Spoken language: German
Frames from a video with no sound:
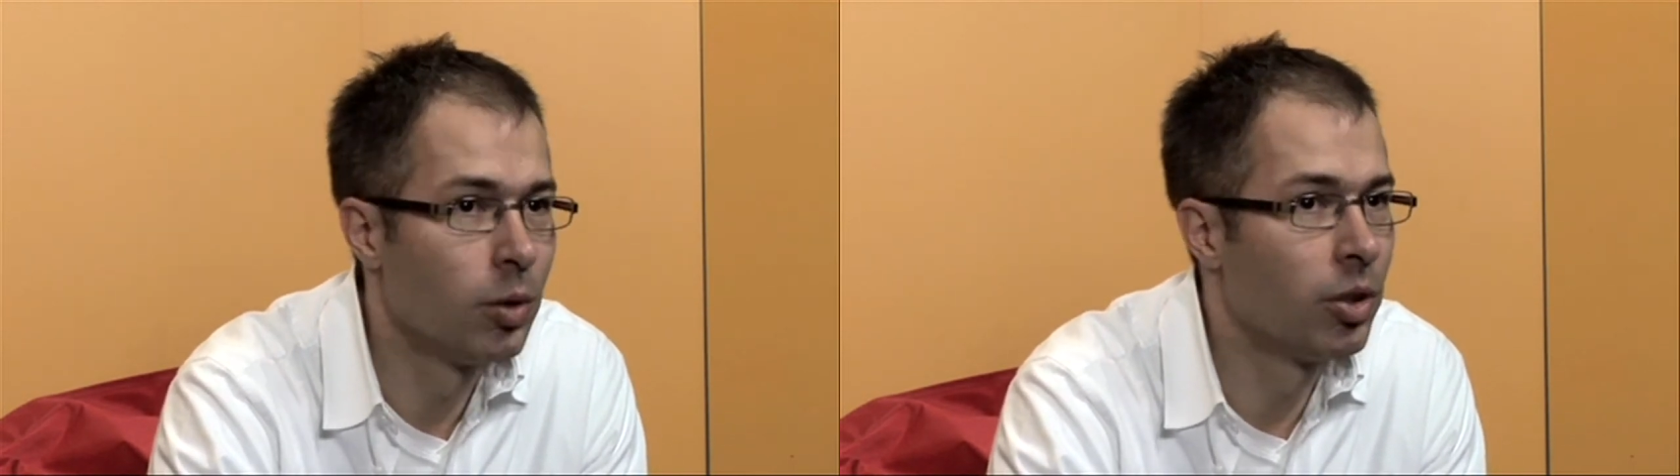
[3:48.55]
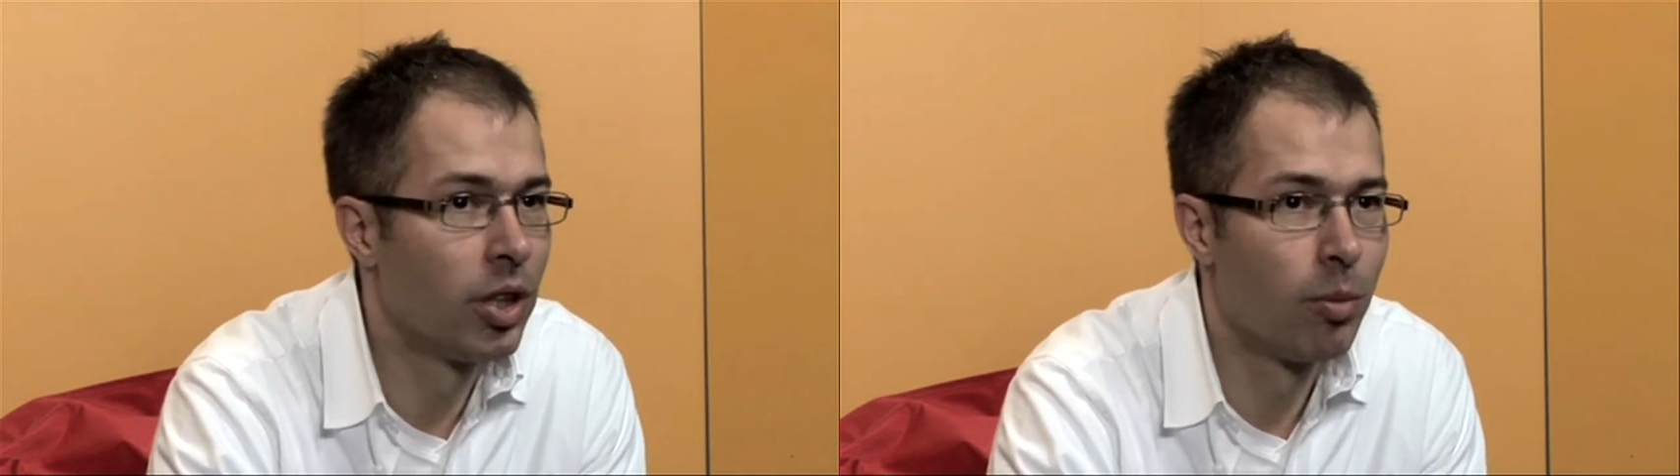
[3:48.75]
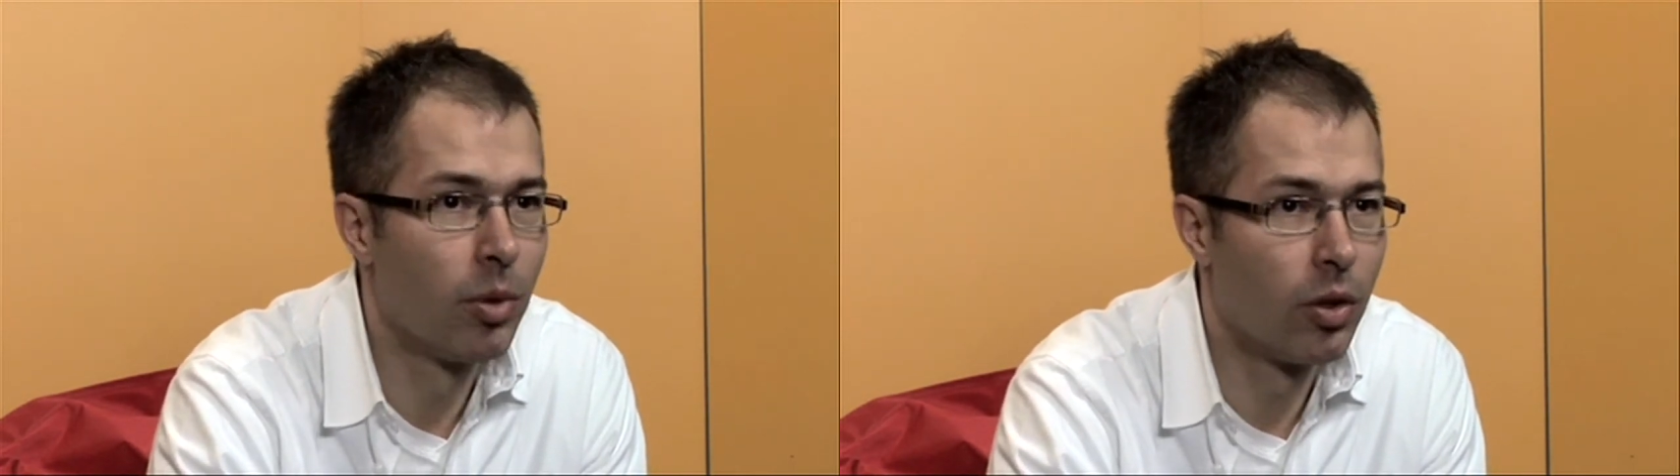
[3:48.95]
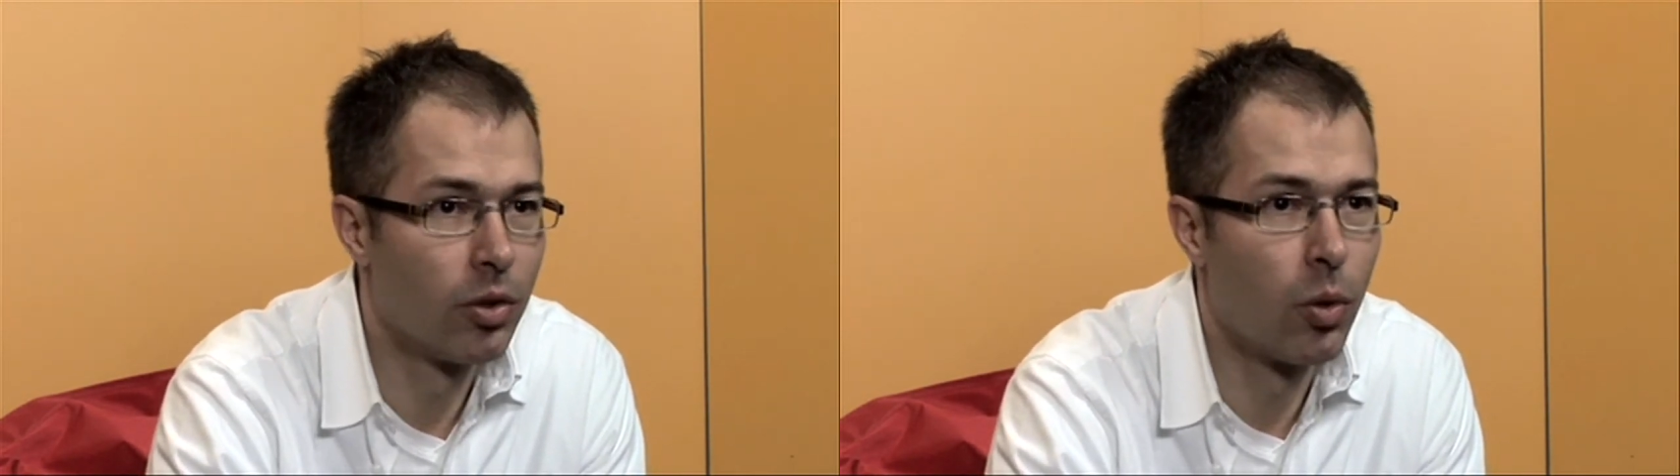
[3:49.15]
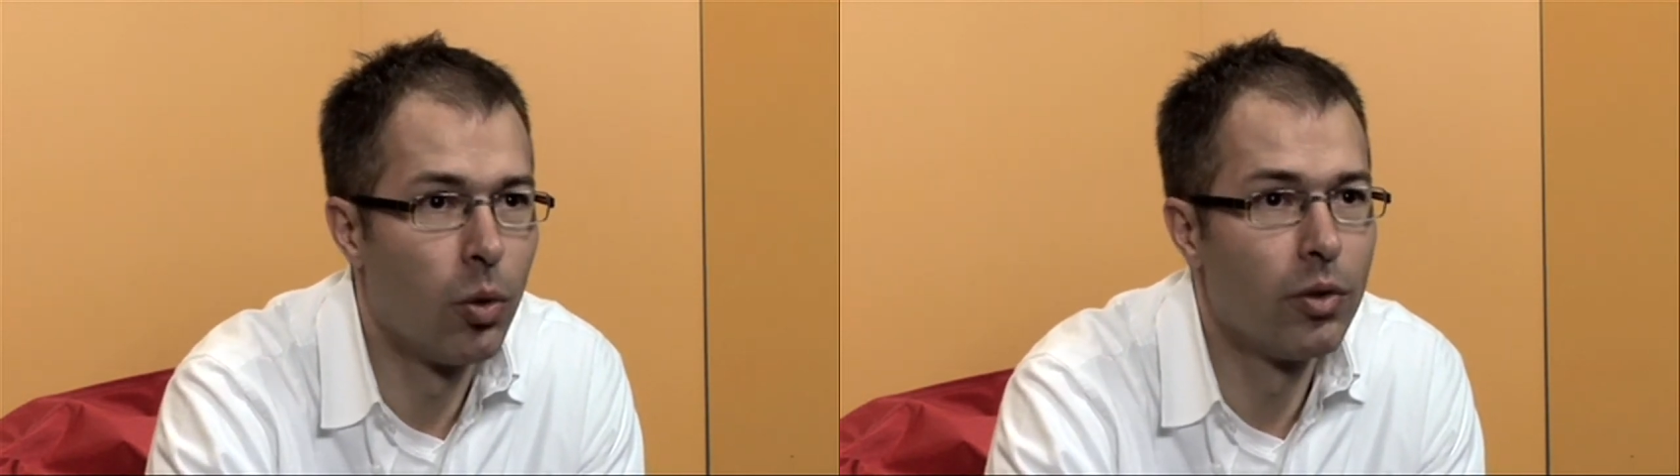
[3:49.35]
die man eben
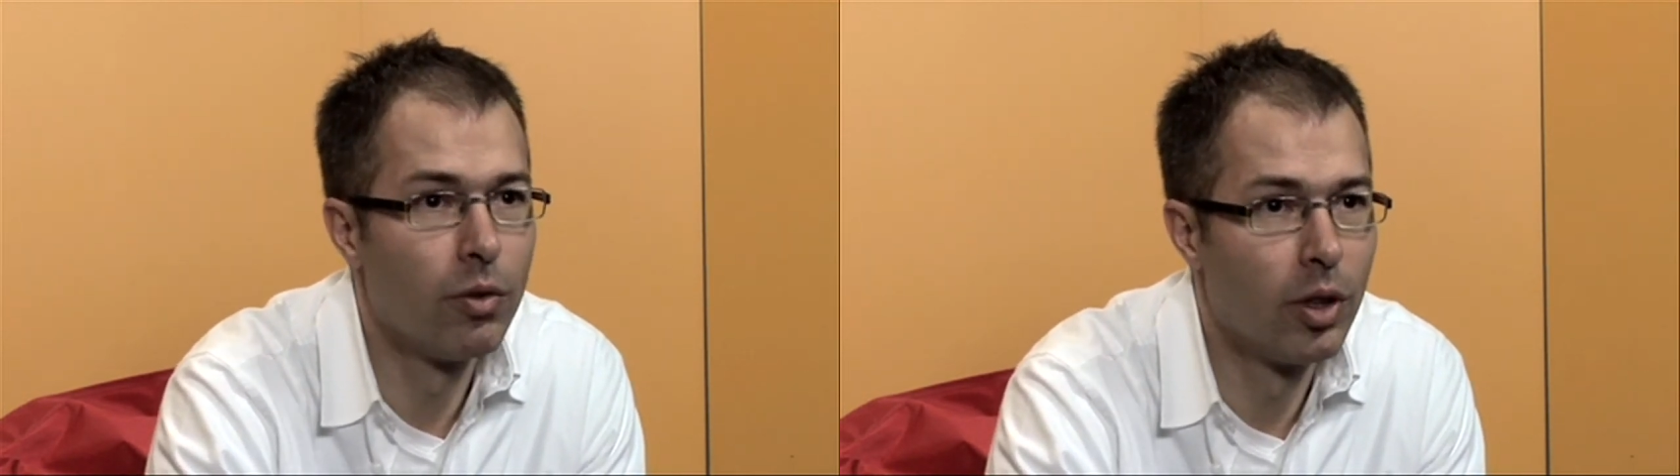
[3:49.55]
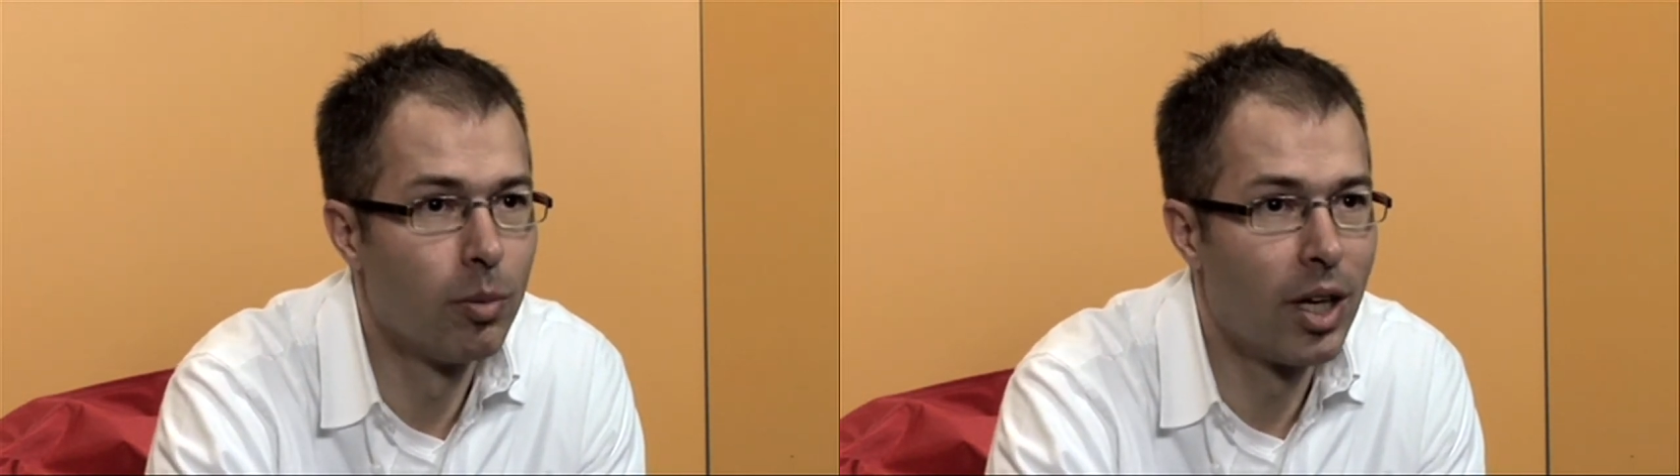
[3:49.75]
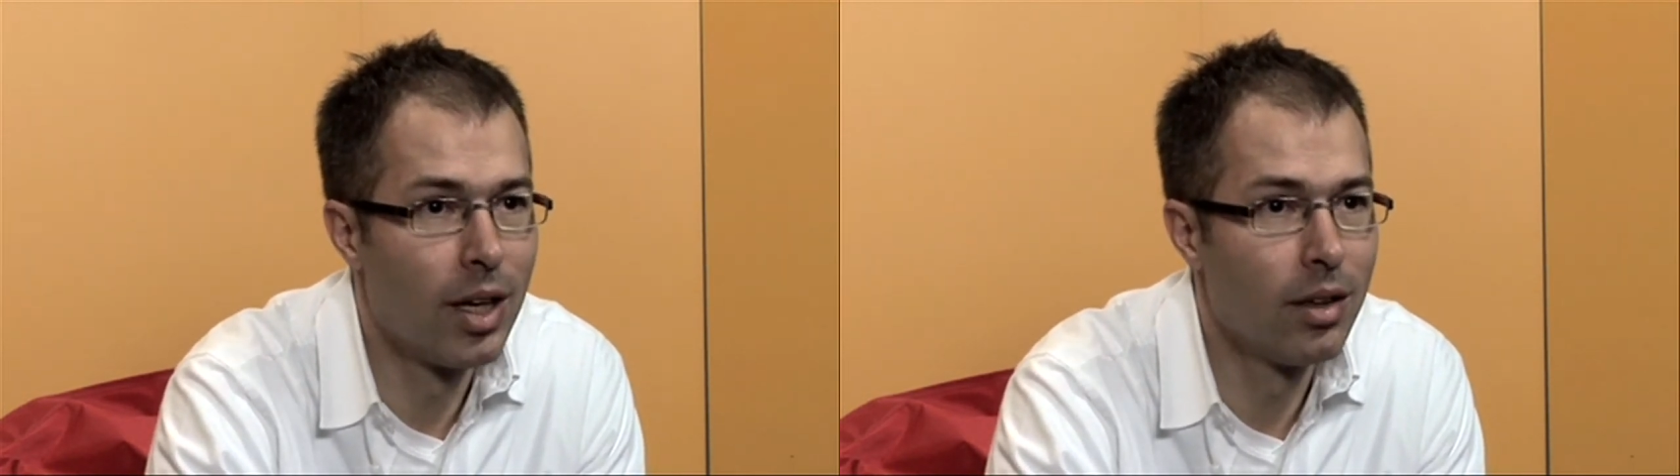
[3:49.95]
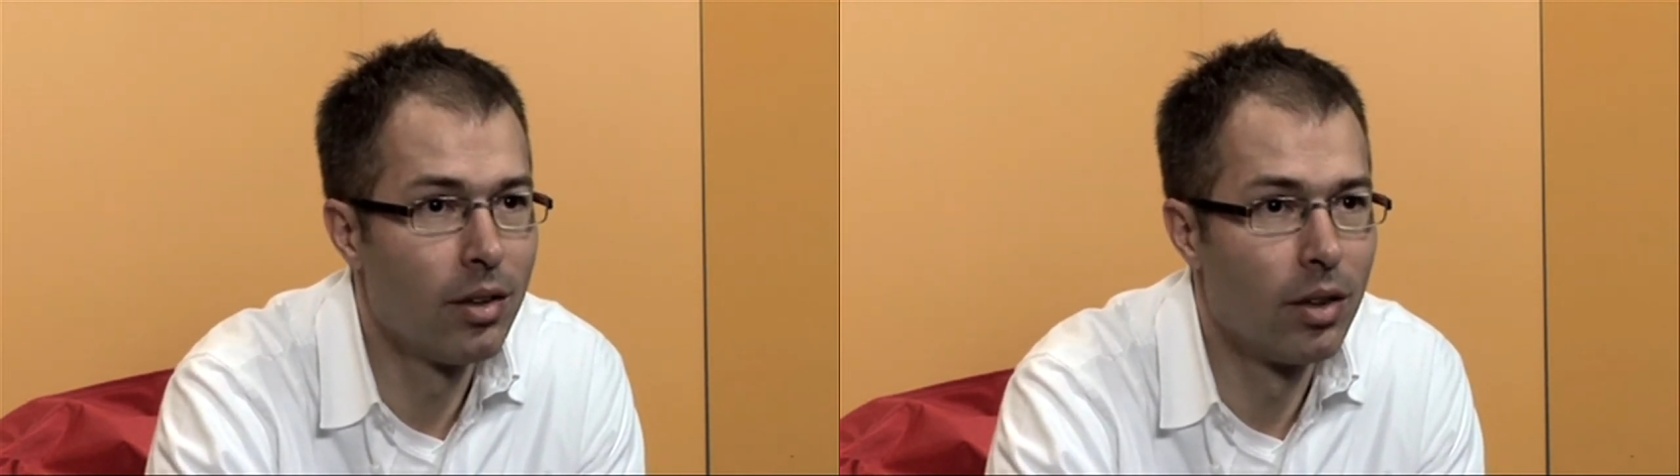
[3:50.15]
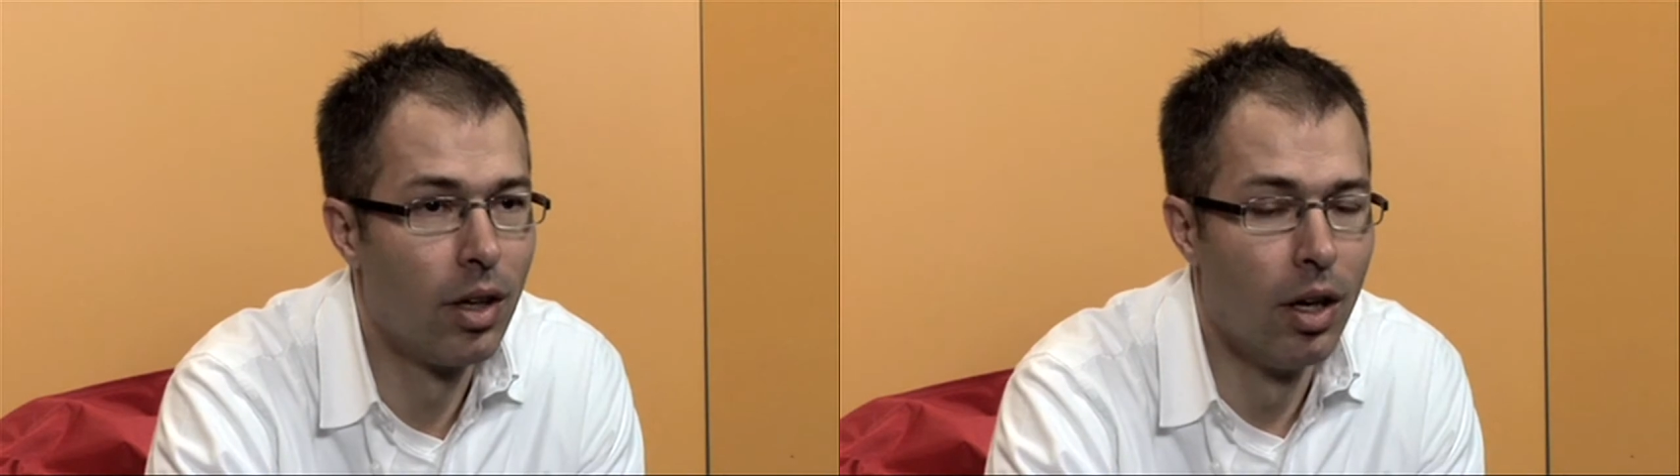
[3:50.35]
aus großen Firmen
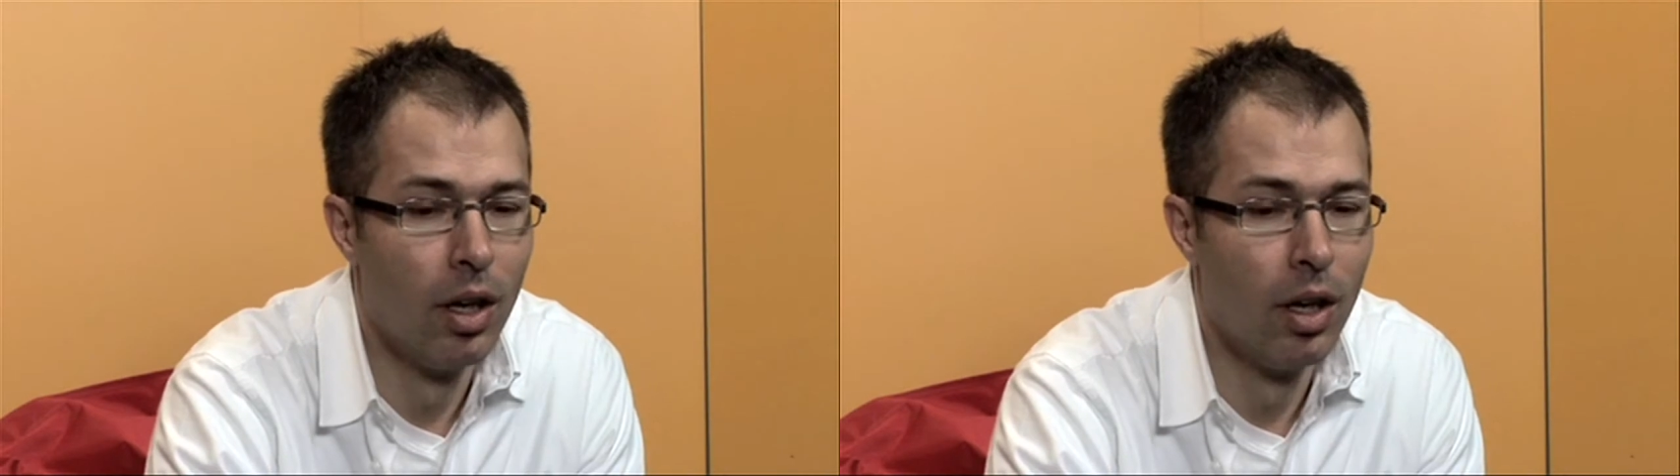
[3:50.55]
kennt